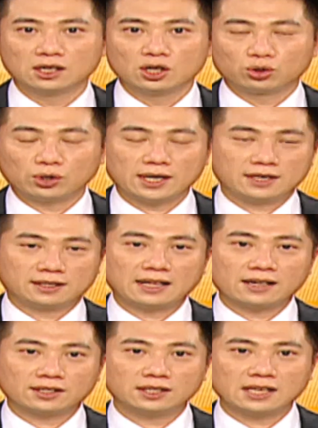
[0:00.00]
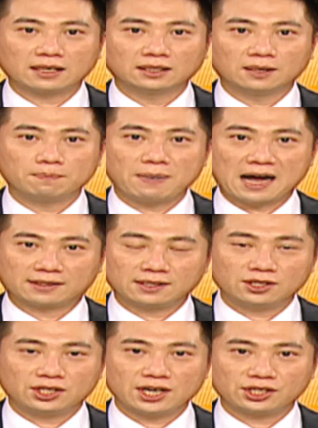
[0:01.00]
所以你大致上呢，把这
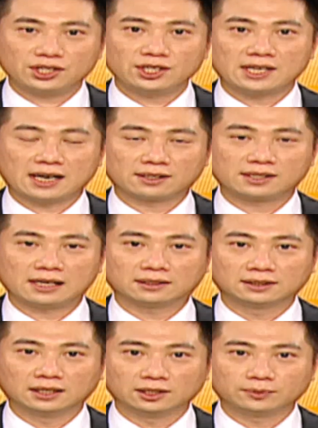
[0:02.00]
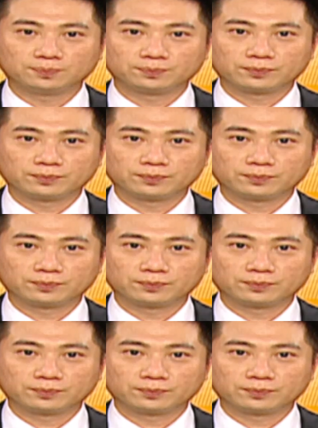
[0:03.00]
些市场上的。